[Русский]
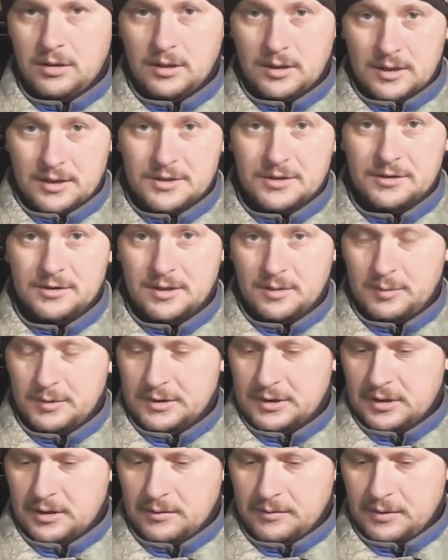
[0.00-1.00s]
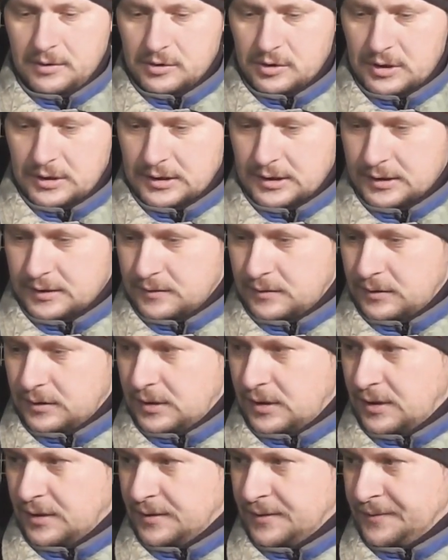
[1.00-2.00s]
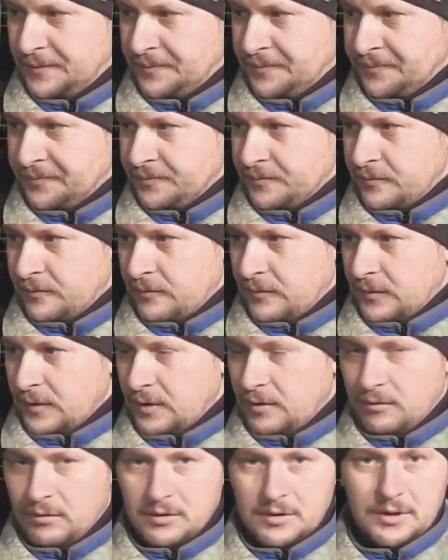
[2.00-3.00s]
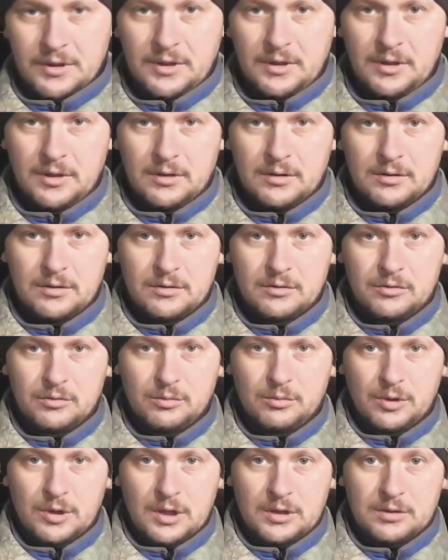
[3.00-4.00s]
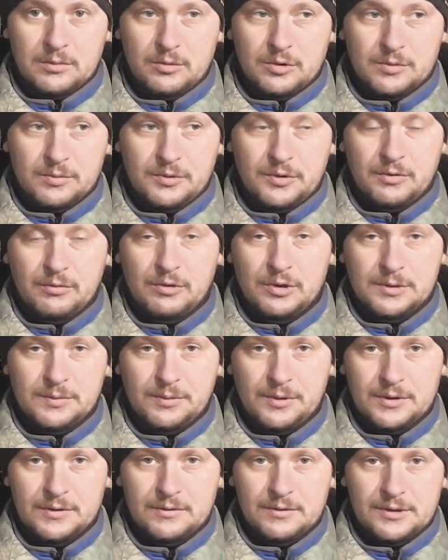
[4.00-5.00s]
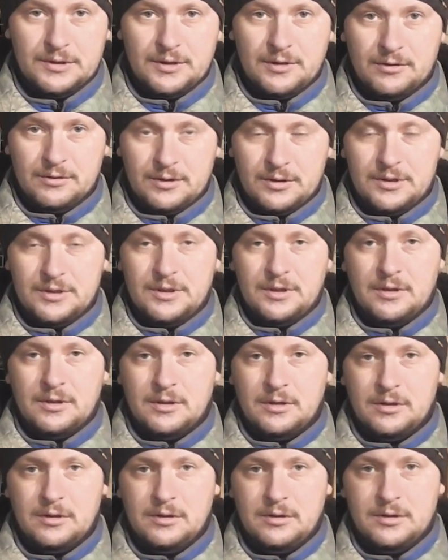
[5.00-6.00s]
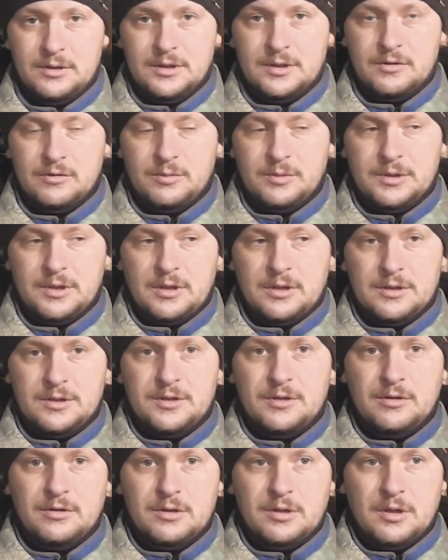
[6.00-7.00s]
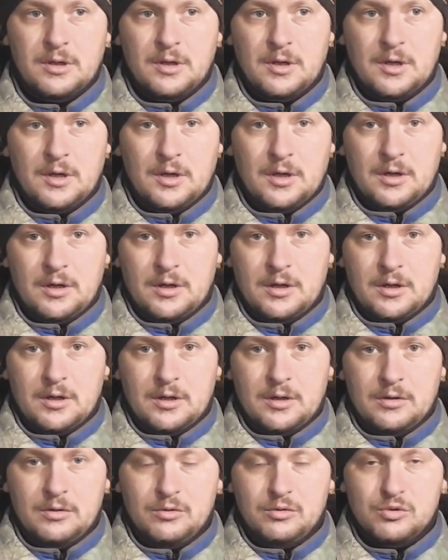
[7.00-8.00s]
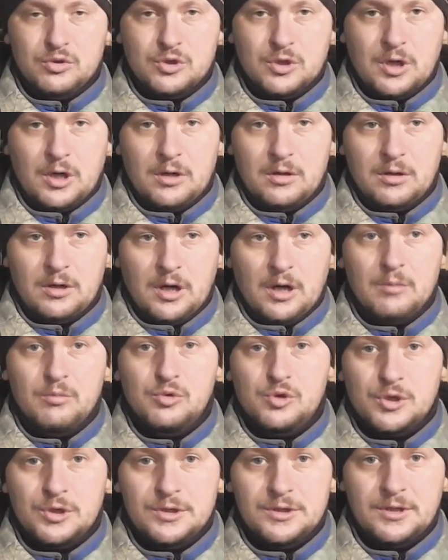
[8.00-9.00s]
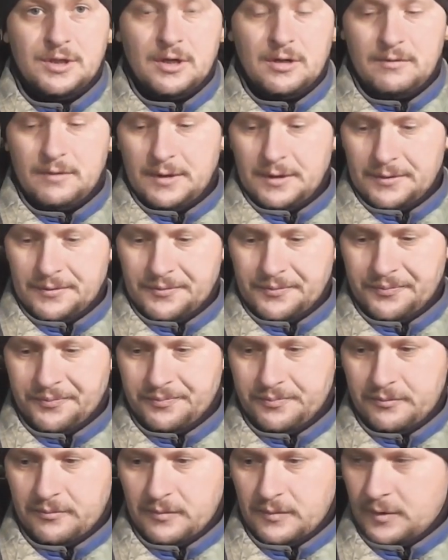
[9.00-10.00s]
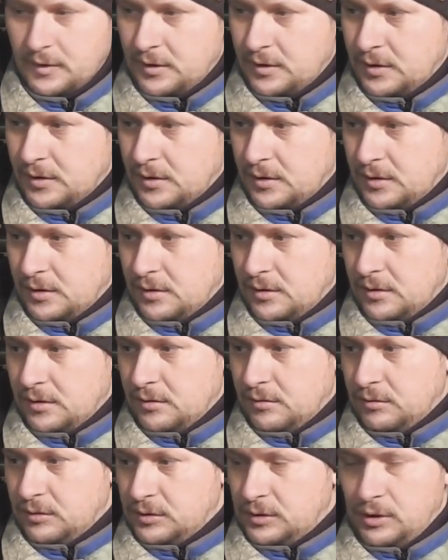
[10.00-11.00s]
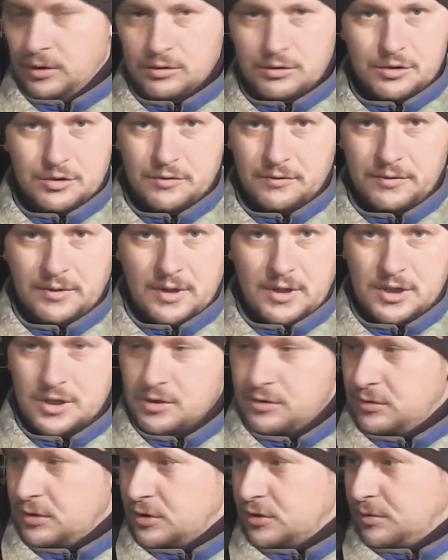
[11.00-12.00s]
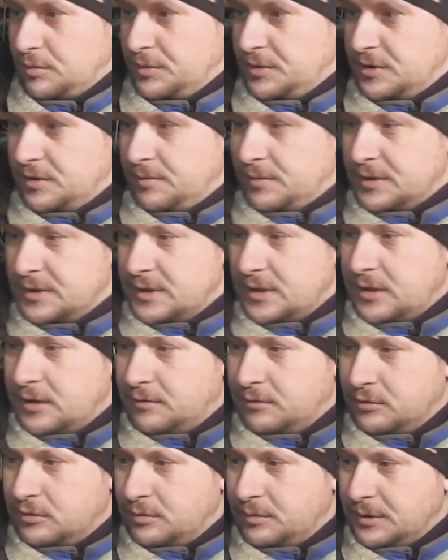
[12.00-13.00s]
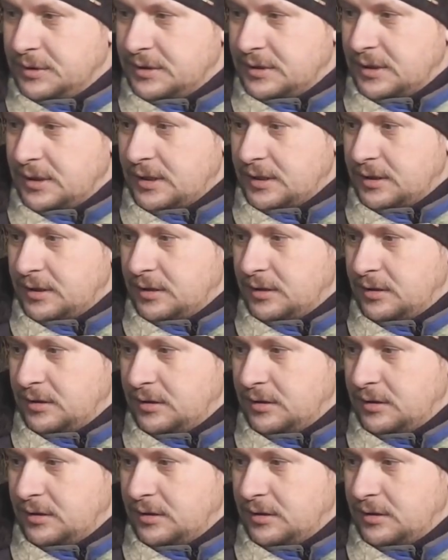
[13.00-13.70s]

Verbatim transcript: разжился металлом, я уже рассказывал, да? Вот, и думаю, как-то, может быть, его использовать, сделать из них, из этого металла, сделать, ну, тоже как кормушки снеговые. Вот, лед еще в гараже что-то особо не замерзает, вот у меня стоят,